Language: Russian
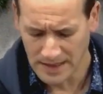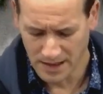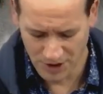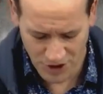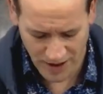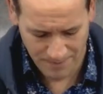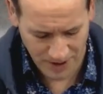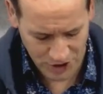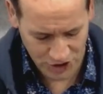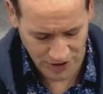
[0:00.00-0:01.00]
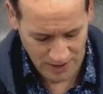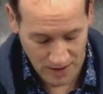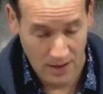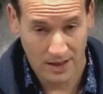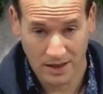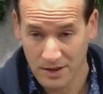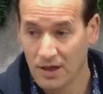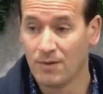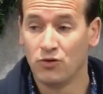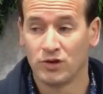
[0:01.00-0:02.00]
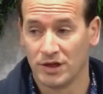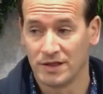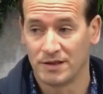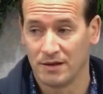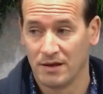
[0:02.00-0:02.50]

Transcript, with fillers: Книга притчи – это книга мудрости.